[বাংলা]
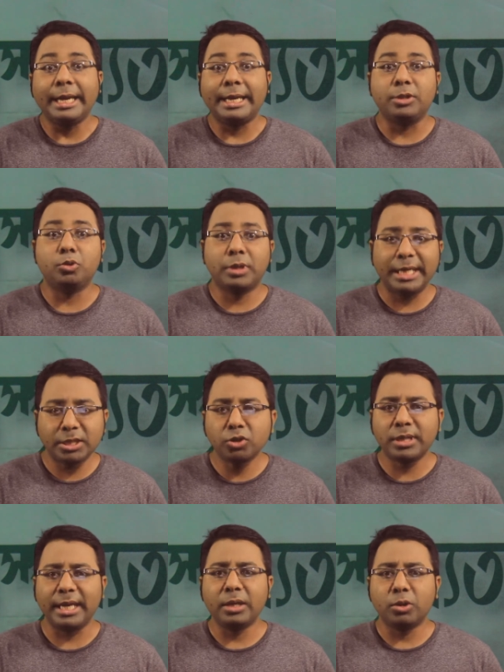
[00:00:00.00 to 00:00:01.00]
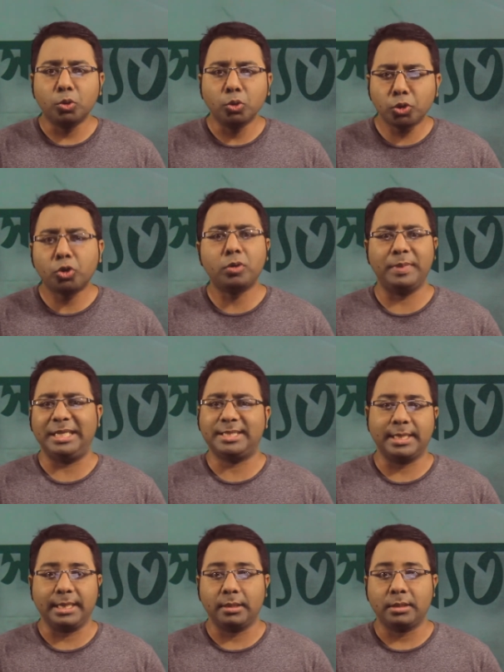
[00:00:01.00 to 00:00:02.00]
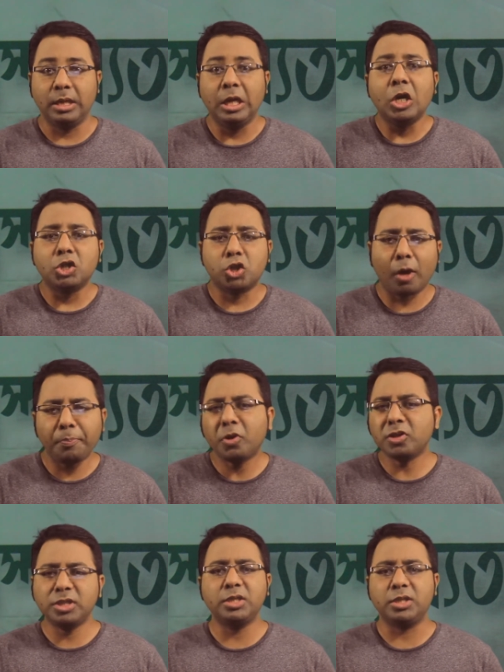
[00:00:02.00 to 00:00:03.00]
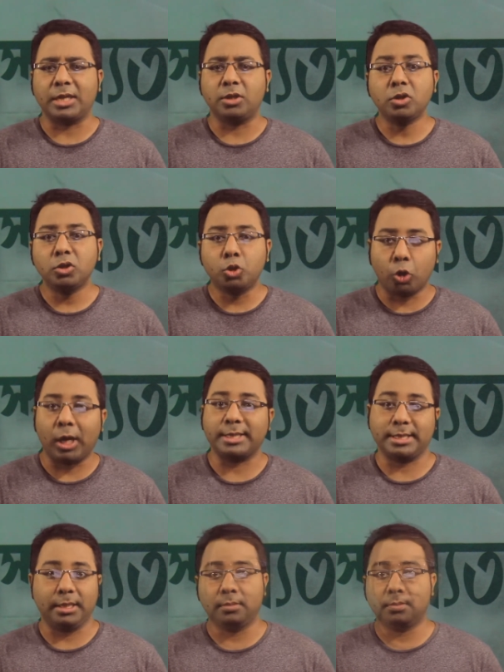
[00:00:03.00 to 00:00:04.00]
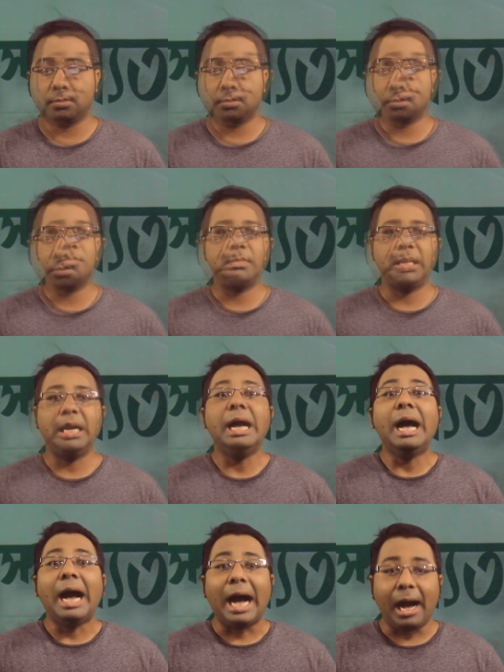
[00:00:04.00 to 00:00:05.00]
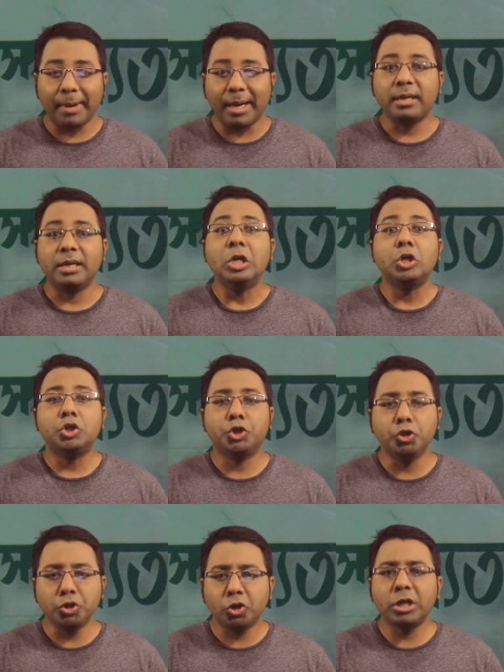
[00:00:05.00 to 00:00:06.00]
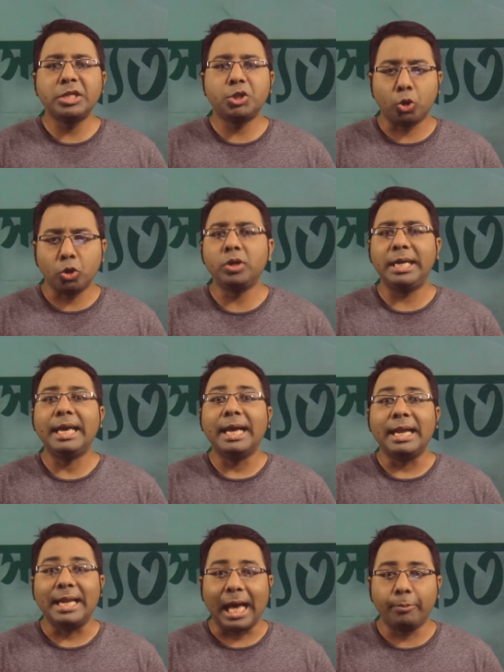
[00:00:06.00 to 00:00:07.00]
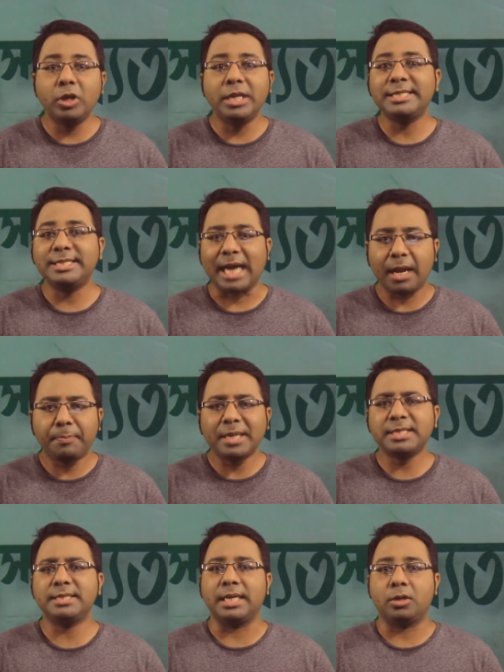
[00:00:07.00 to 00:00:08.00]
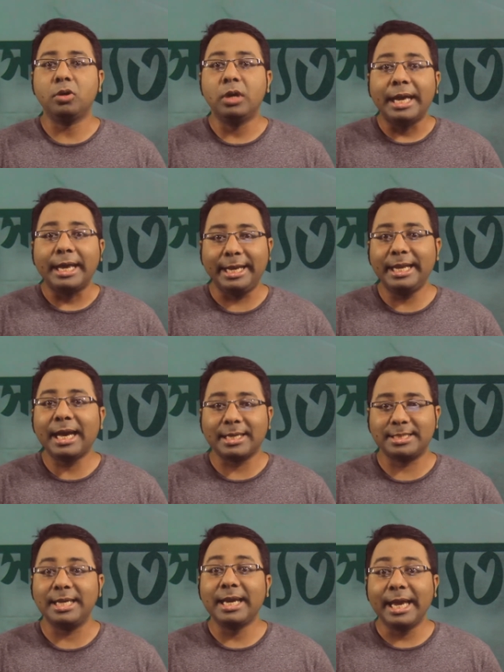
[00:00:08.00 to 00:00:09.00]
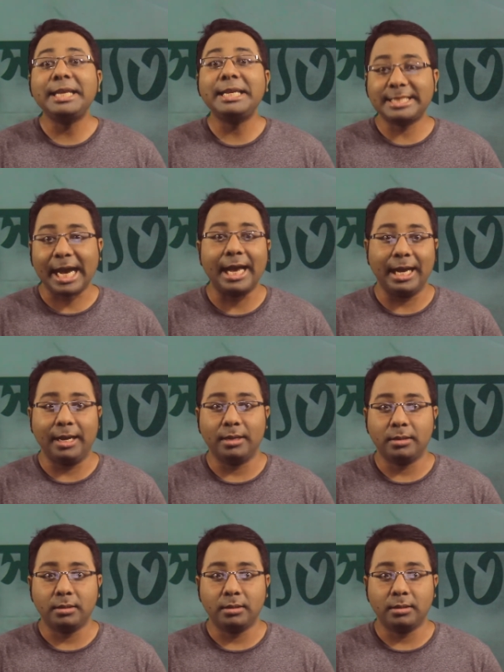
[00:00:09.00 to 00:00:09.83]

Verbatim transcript: কিন্তু কিছুতেই উত্তর মিলছে না সবকিছুই যেন ধোঁয়াশা আবার সুন্দরী তরুণী লাবণীর চারপাশে যেন ঘিরে আছে একটি ছায়া